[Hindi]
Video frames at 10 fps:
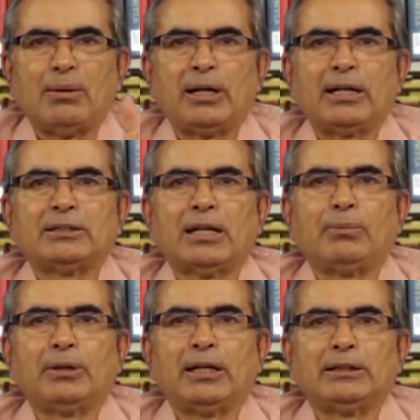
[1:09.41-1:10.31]
हमारे
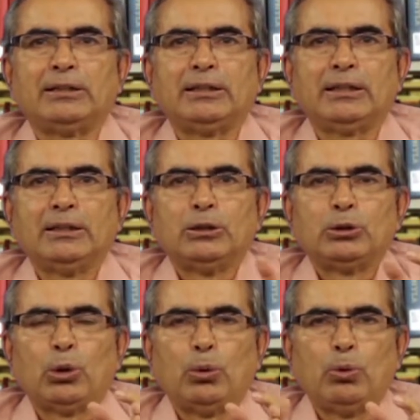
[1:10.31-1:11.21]
सामने आती है
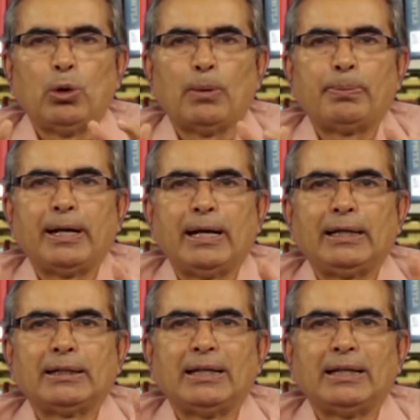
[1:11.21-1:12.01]
तो वो अपना एक